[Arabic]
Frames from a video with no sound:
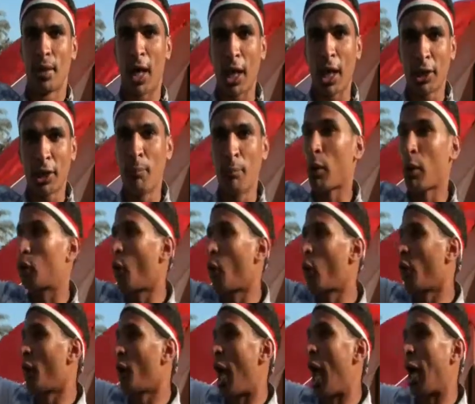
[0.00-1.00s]
خدنا الماتو
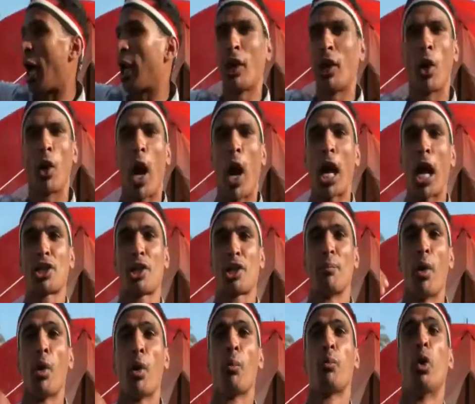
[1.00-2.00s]
وريناه علني
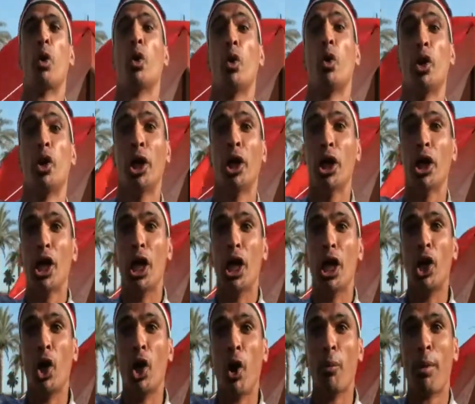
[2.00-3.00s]
عشان بيقولوا
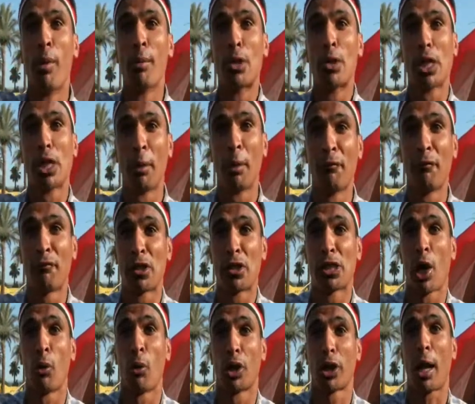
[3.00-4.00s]
اللي هم متصابين في
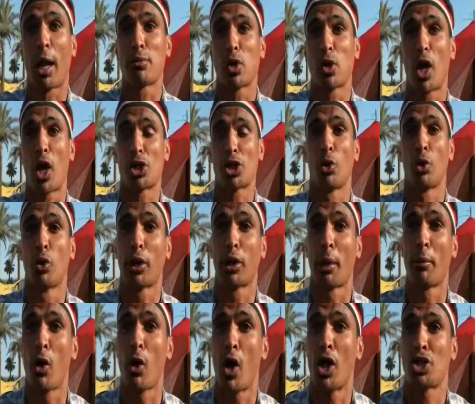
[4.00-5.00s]
ثوره 25
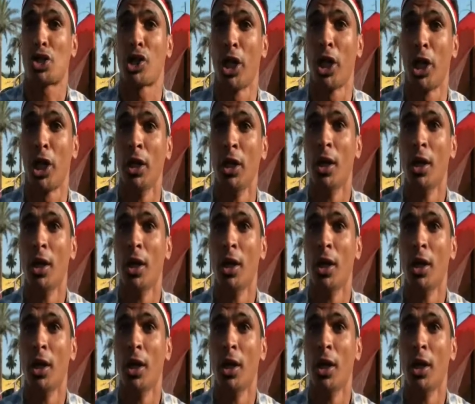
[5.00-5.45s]
و28